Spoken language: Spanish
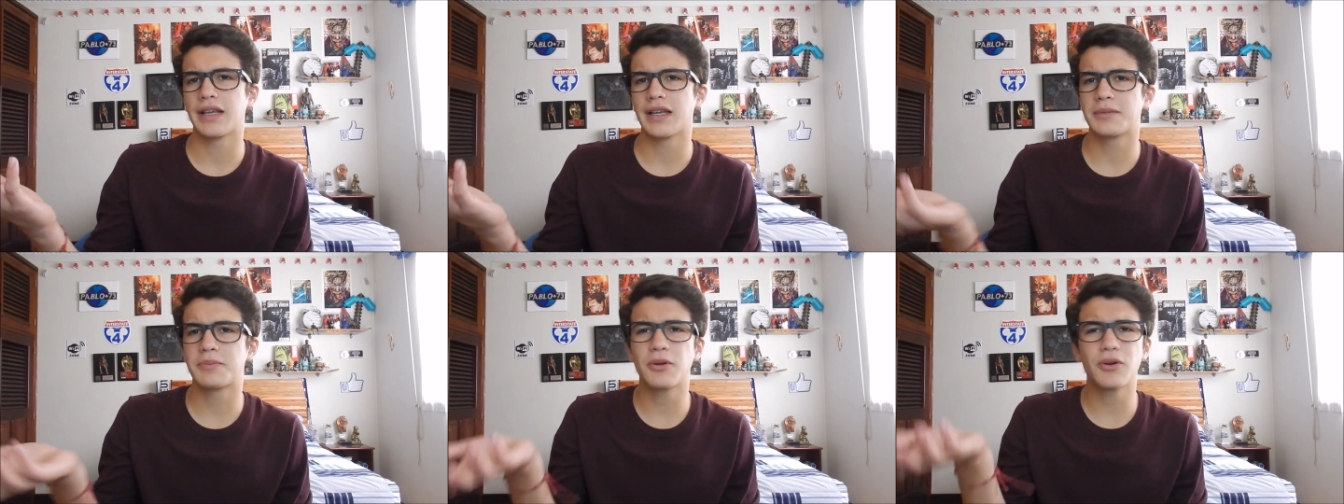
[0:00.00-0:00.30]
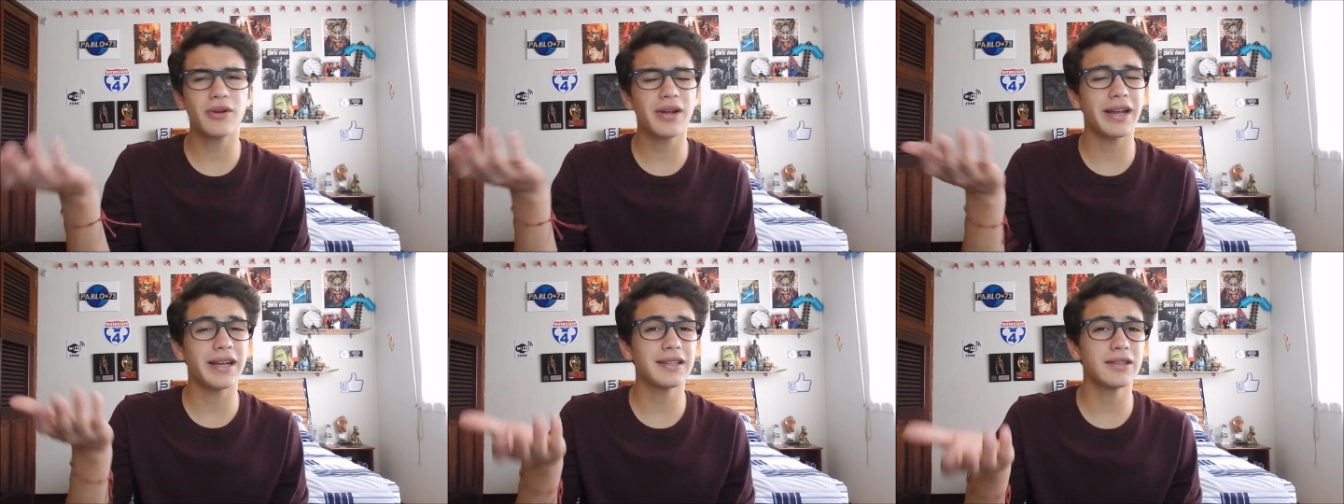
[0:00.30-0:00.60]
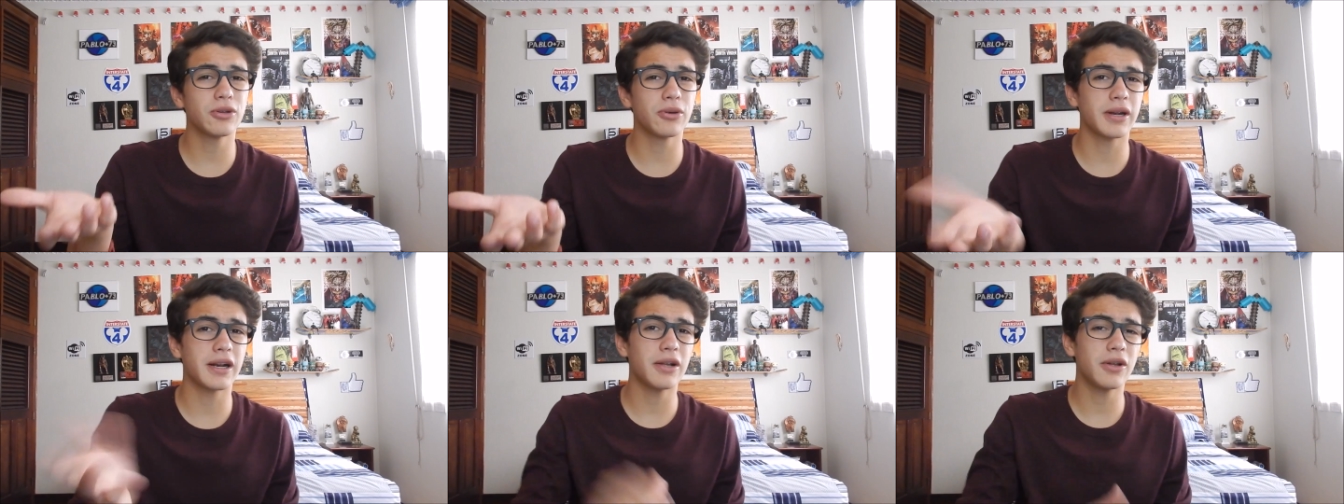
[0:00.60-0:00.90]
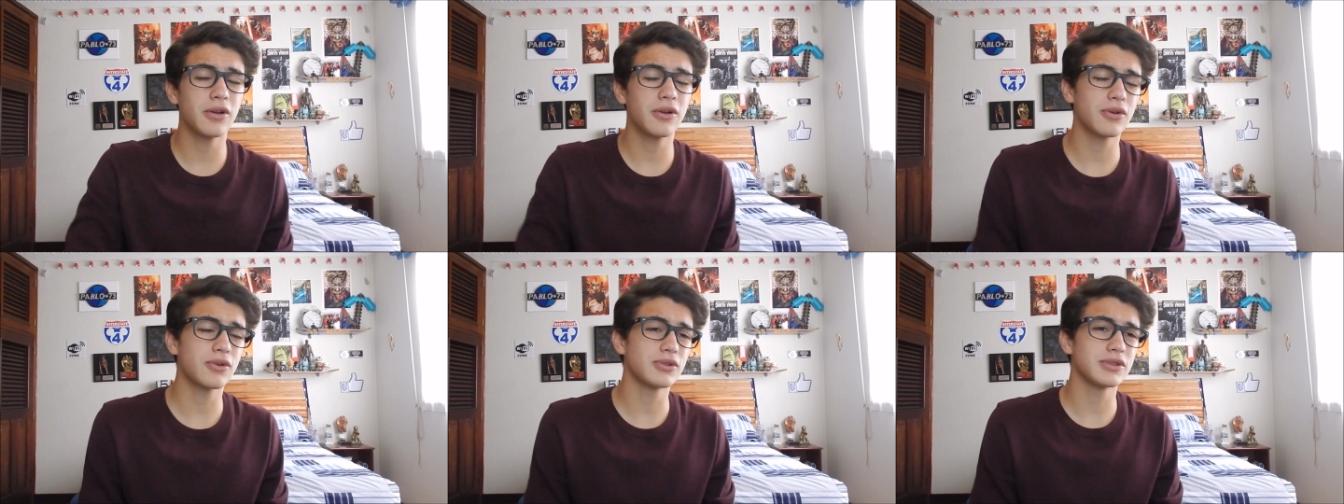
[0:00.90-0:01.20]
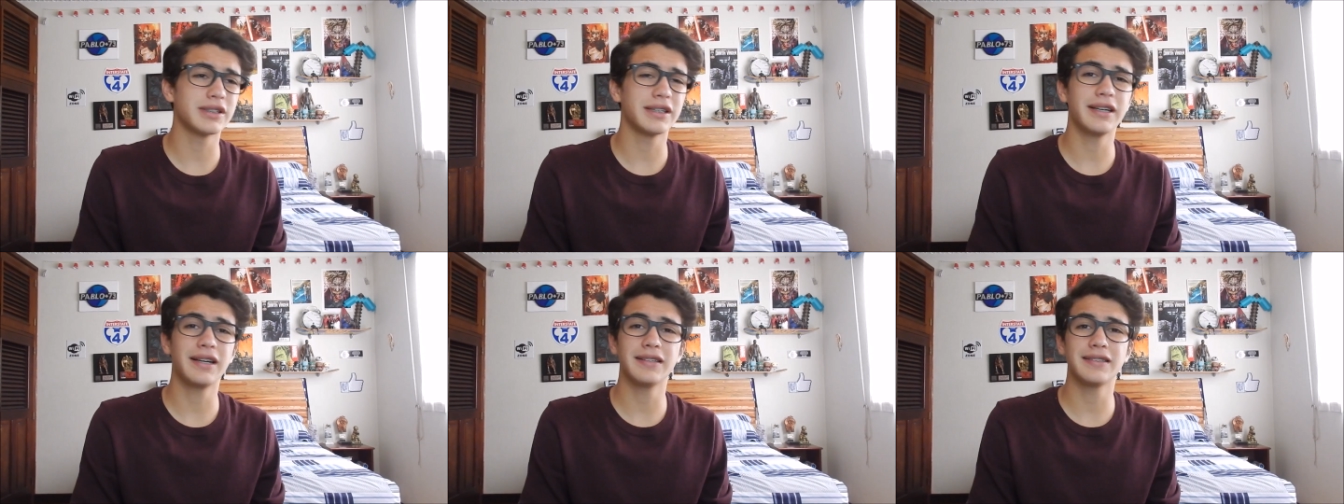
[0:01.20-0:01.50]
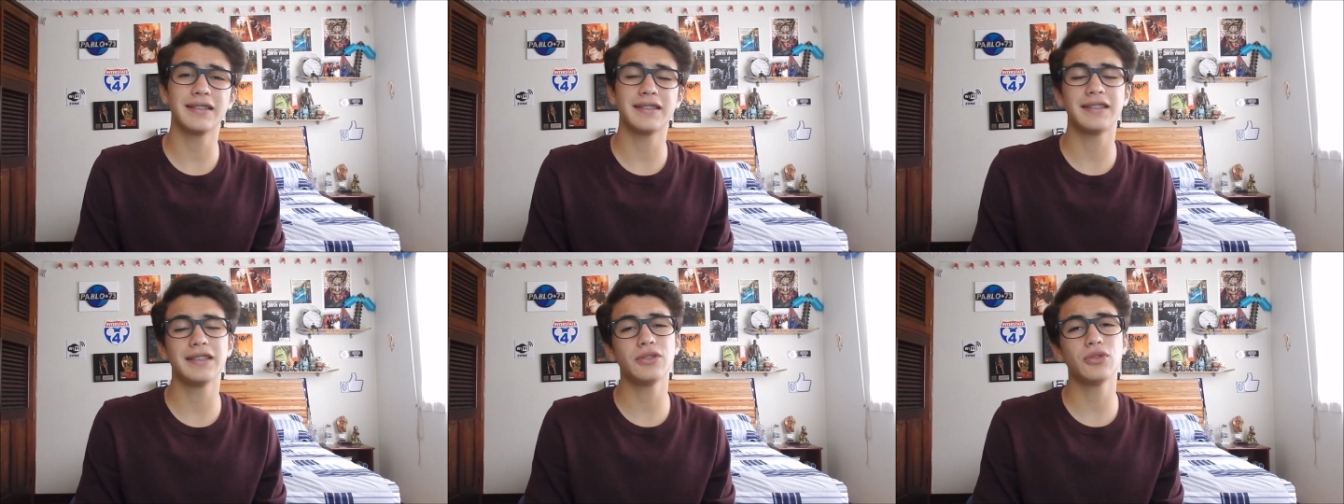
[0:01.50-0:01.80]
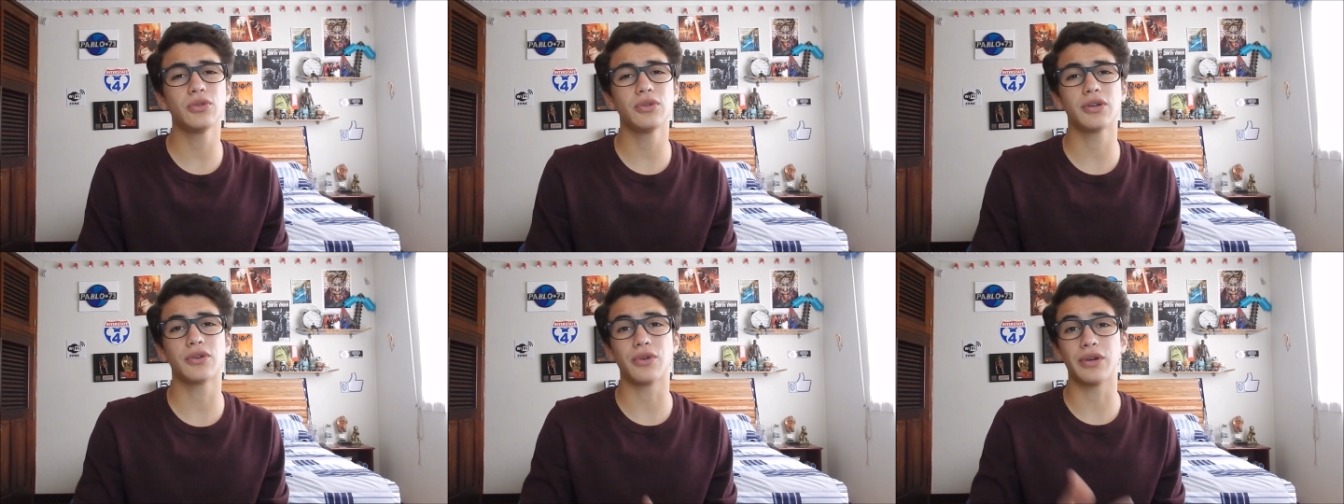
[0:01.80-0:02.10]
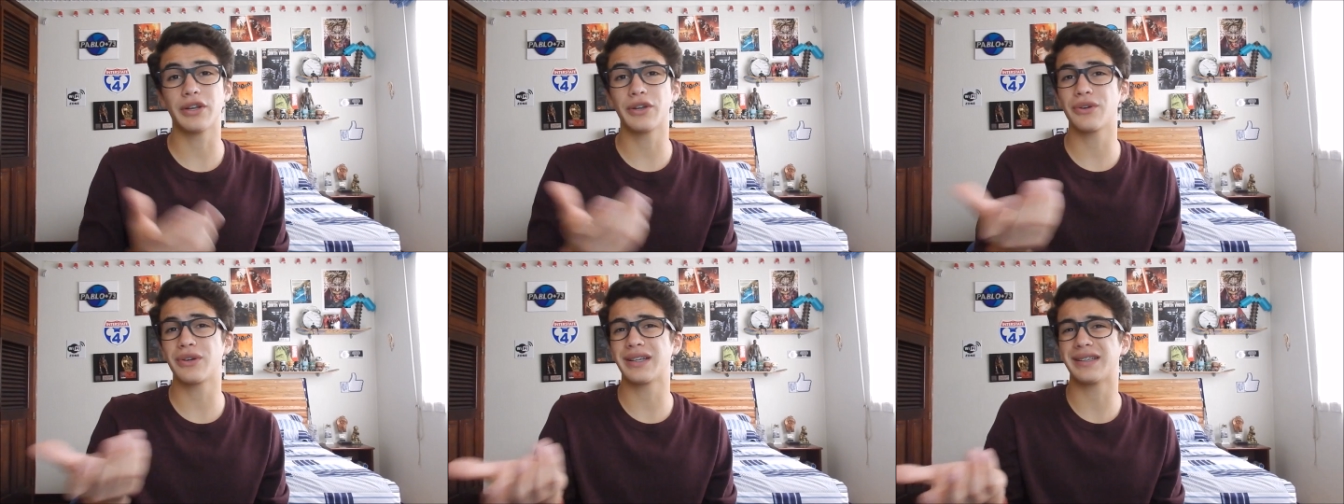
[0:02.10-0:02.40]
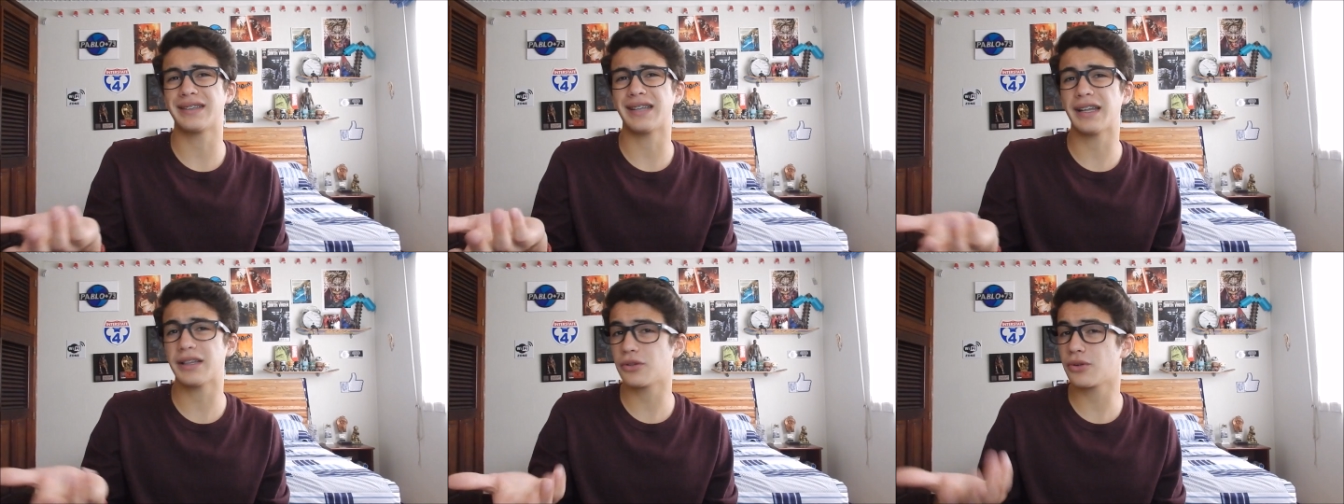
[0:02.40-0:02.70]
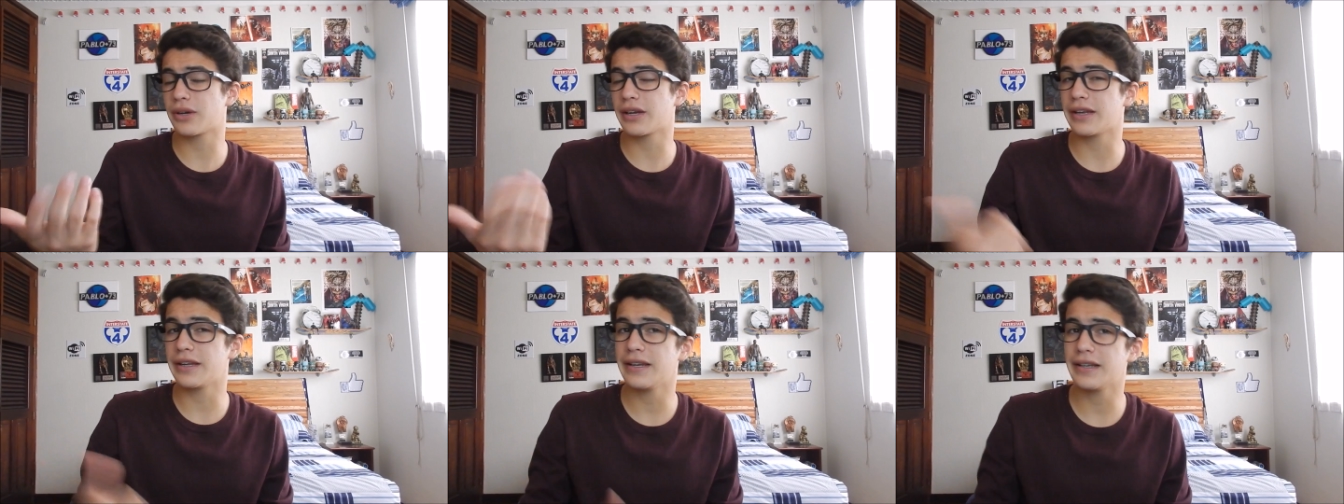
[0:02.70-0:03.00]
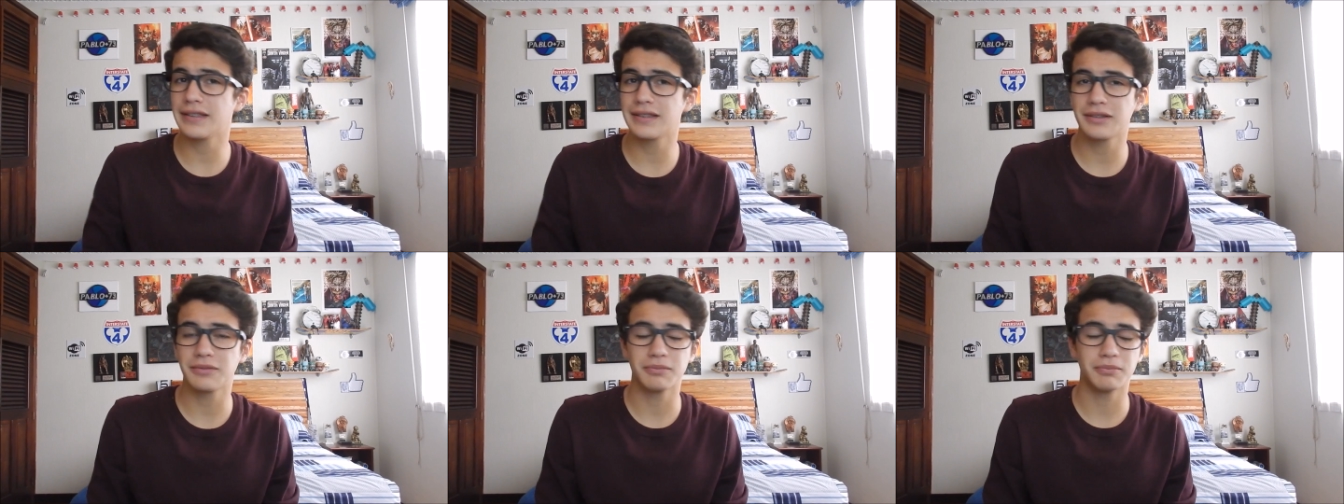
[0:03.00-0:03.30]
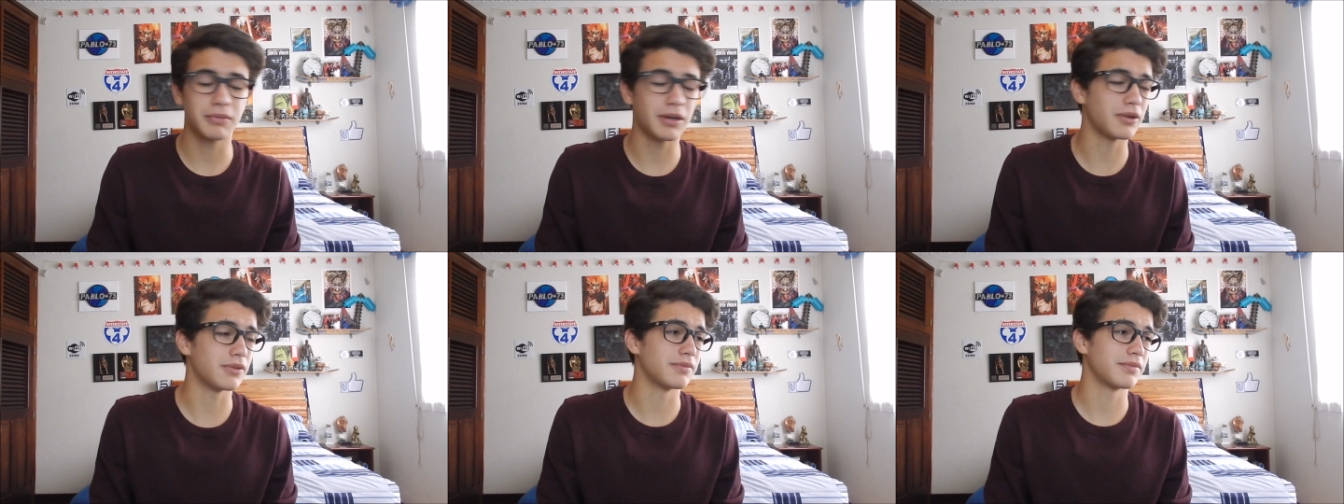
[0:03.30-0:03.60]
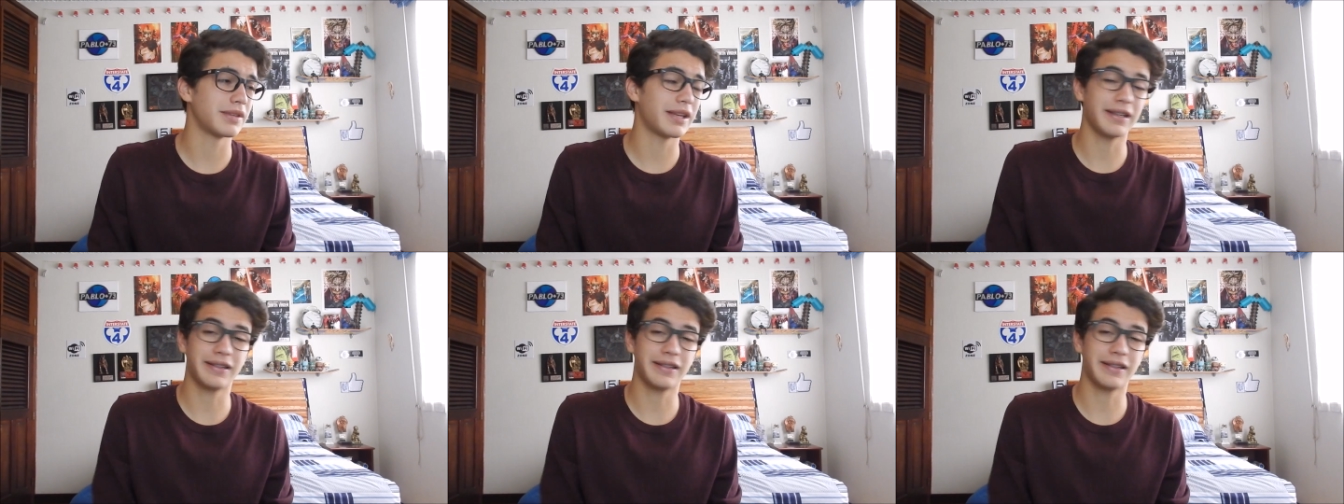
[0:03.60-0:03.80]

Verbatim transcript: Espero que hayas logrado conseguir ese título de colegio que tanto querías, bueno,